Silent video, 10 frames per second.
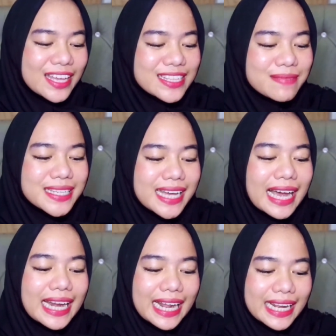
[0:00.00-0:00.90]
Kayak
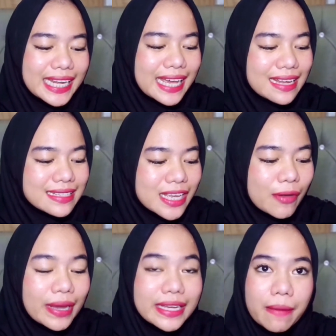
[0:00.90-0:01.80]
semenjak kenal dia
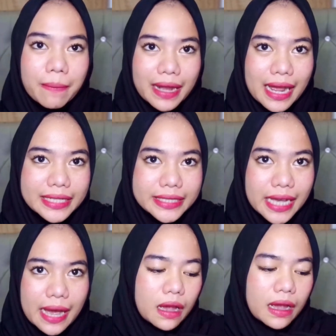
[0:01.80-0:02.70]
rasanya gue nyaman
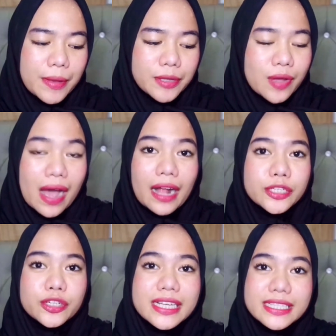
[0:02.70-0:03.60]
aja Gak masuk
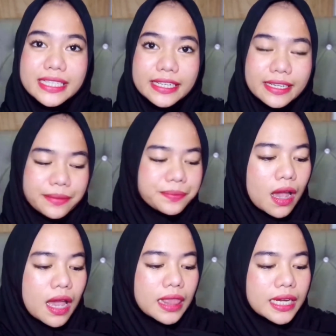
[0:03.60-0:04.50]
akal juga sih
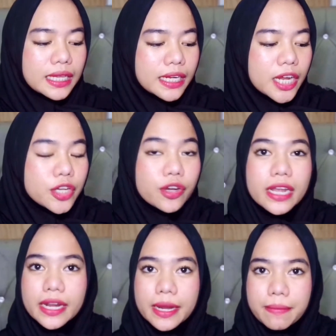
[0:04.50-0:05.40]
Ternyata dia
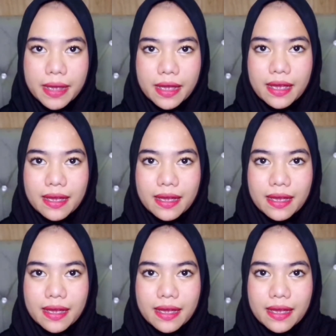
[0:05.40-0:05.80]
juga nerima